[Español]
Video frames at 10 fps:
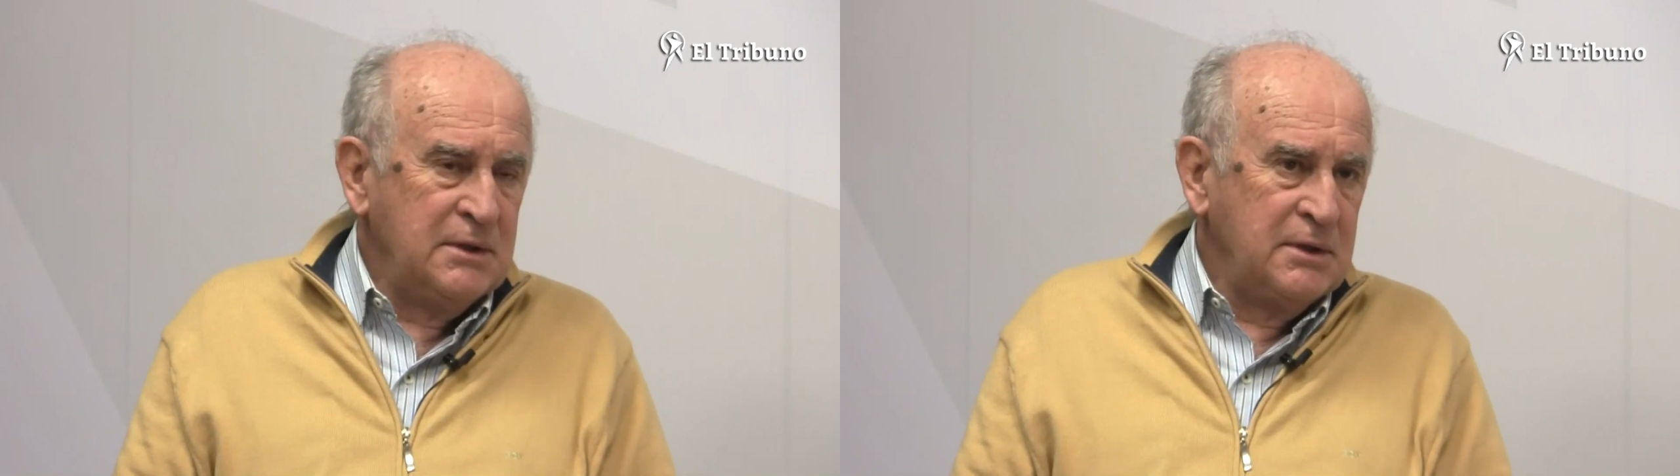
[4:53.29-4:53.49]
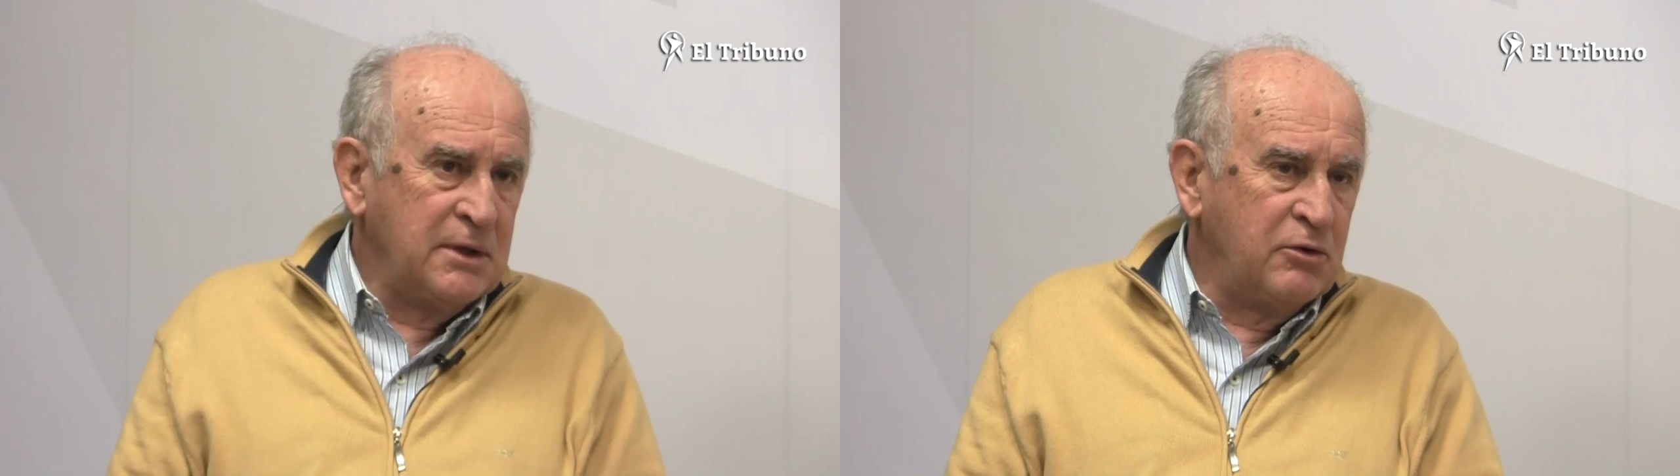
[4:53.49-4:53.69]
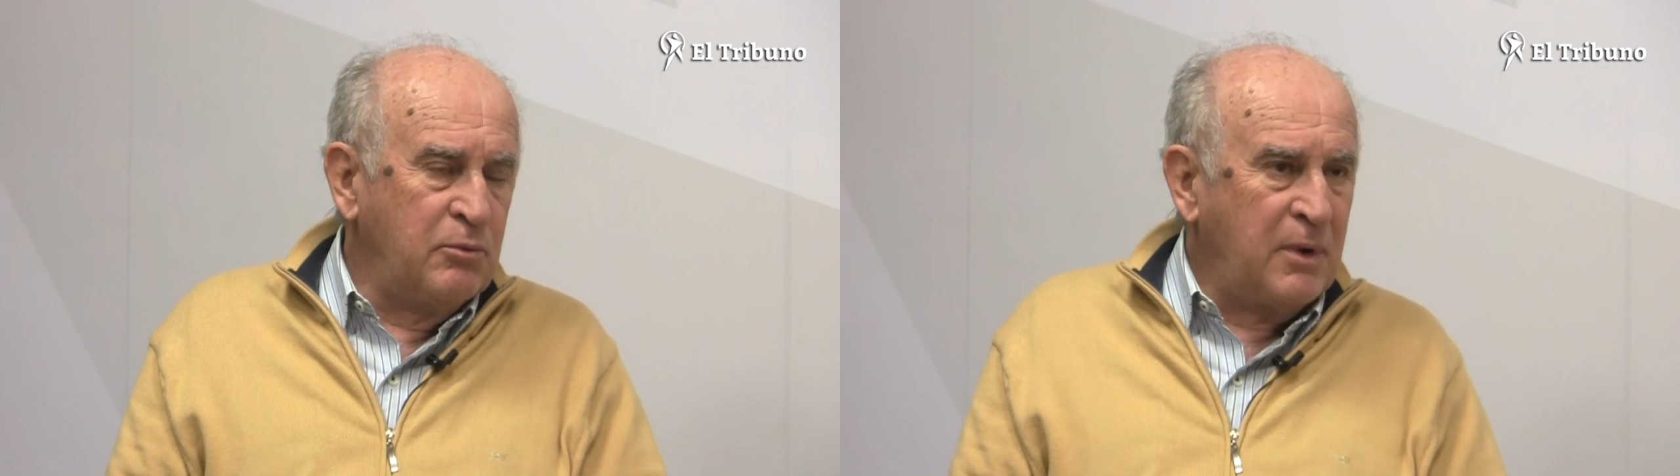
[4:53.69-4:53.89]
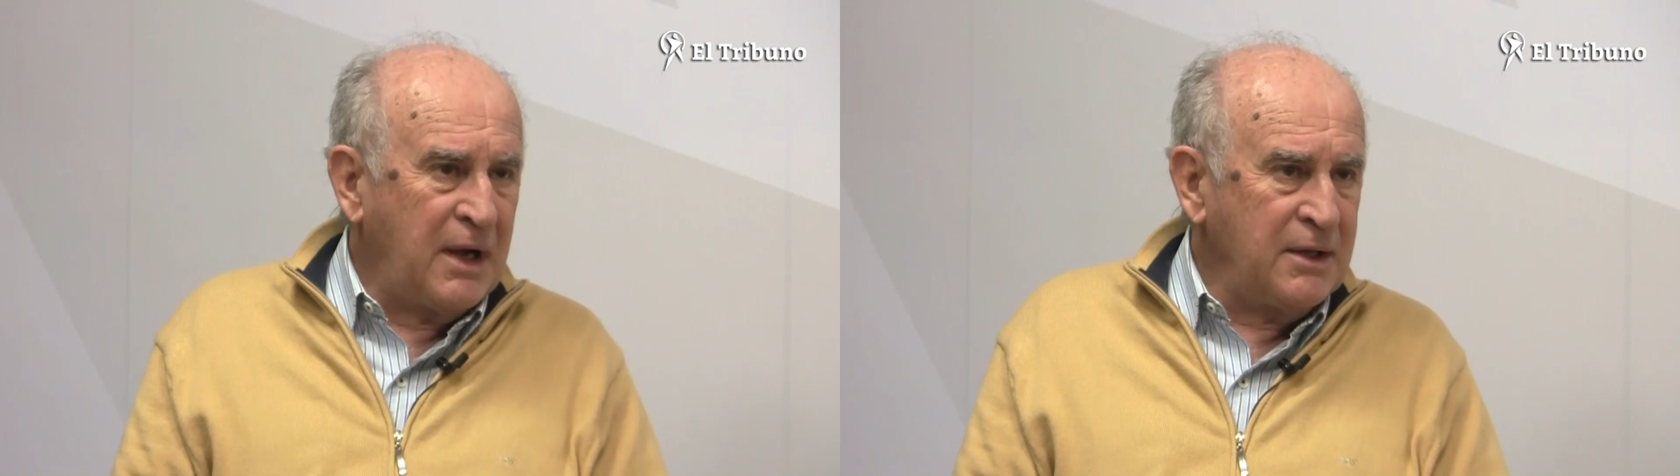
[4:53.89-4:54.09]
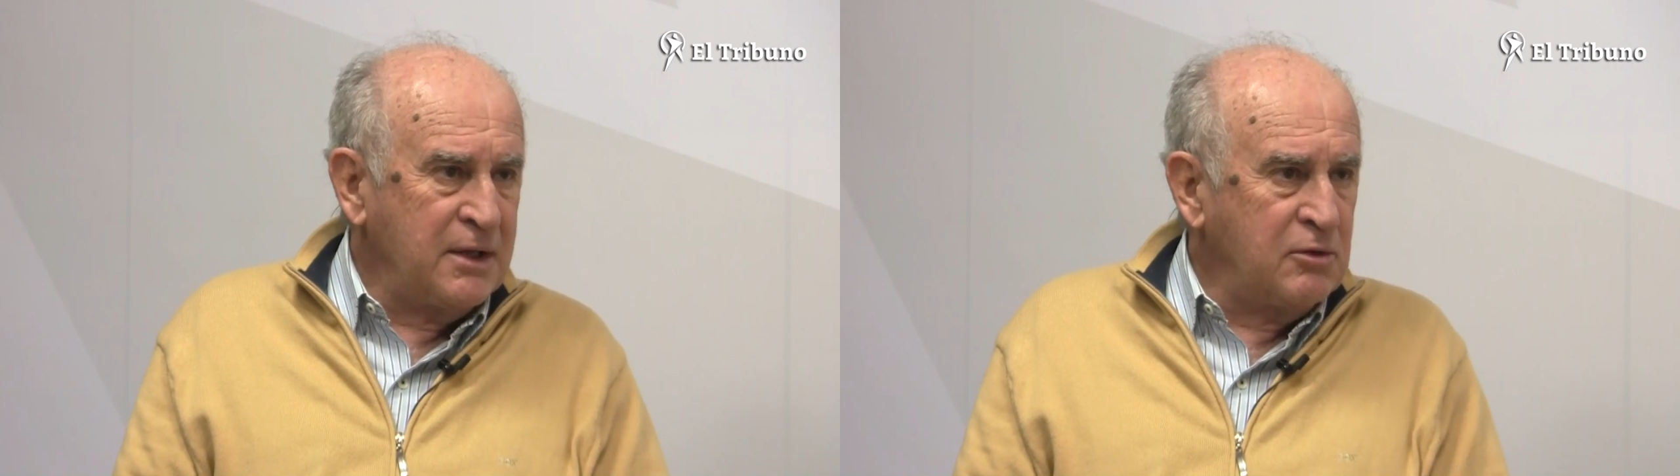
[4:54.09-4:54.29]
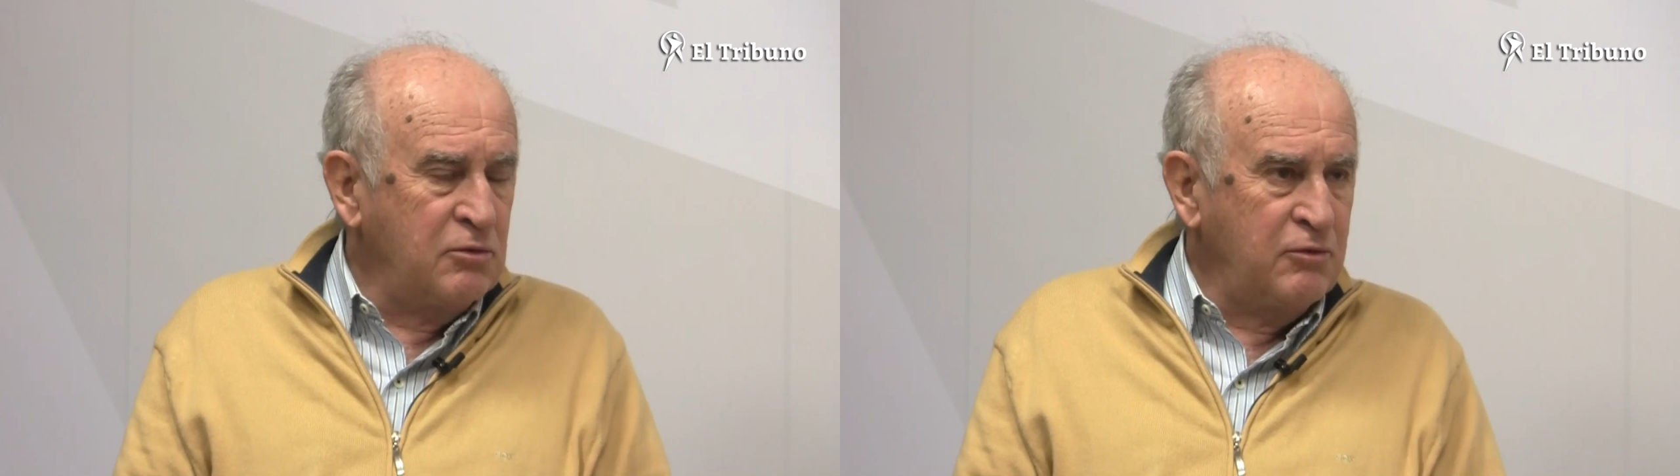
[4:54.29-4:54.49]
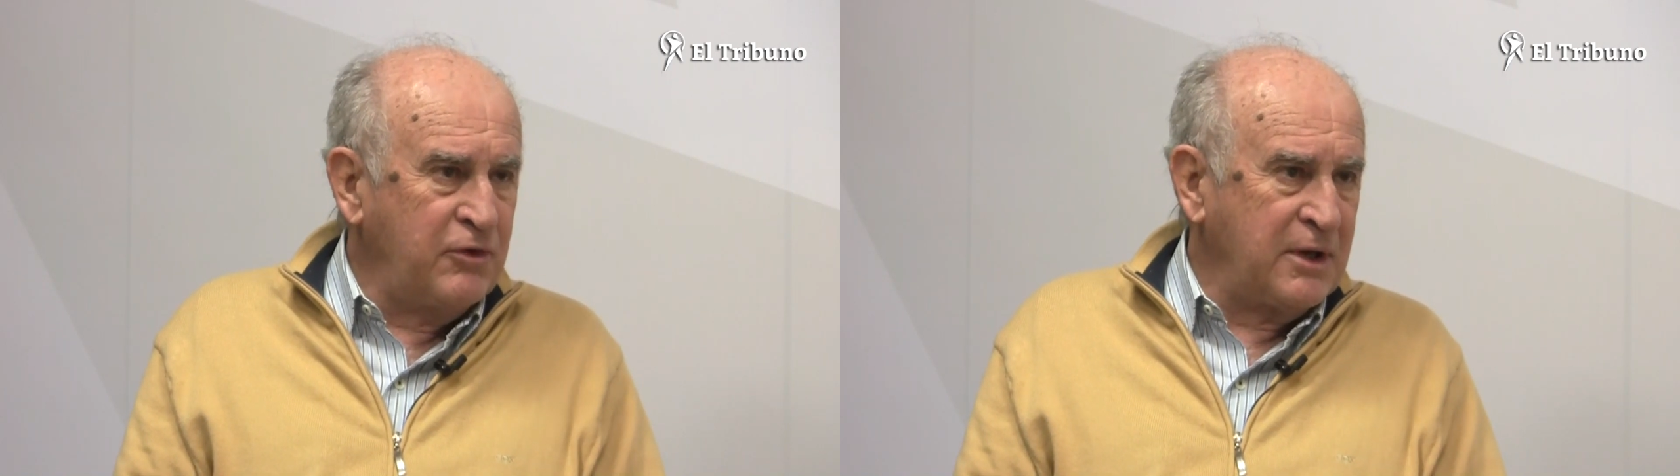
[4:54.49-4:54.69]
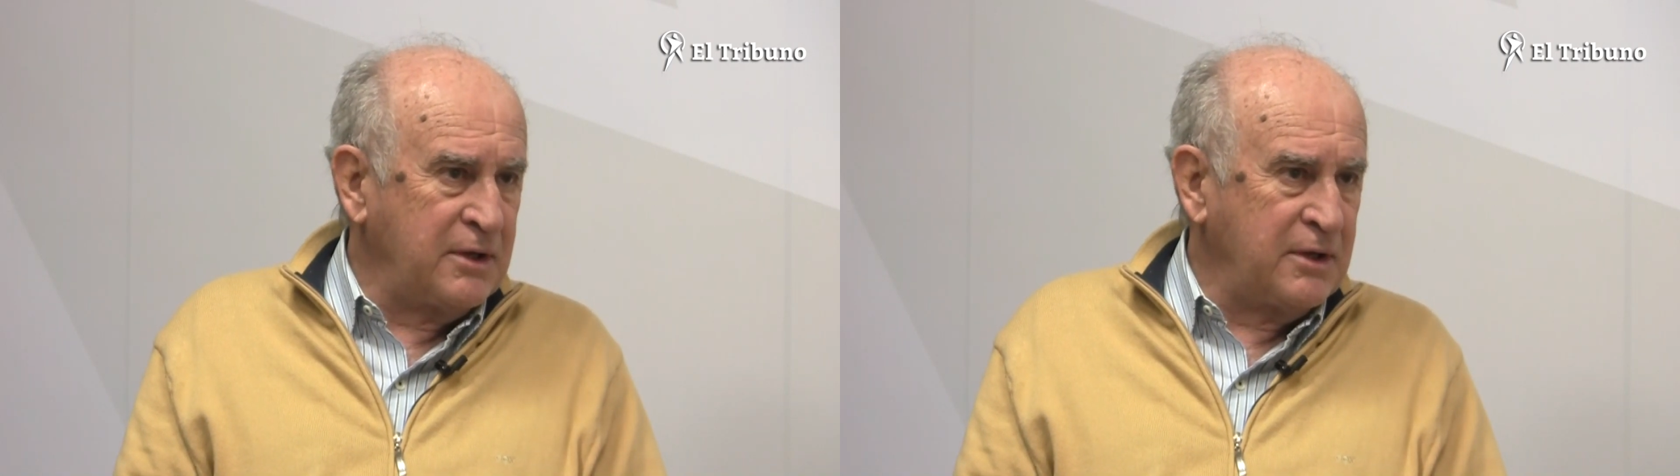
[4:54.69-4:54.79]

de Guzmán, de Culfas.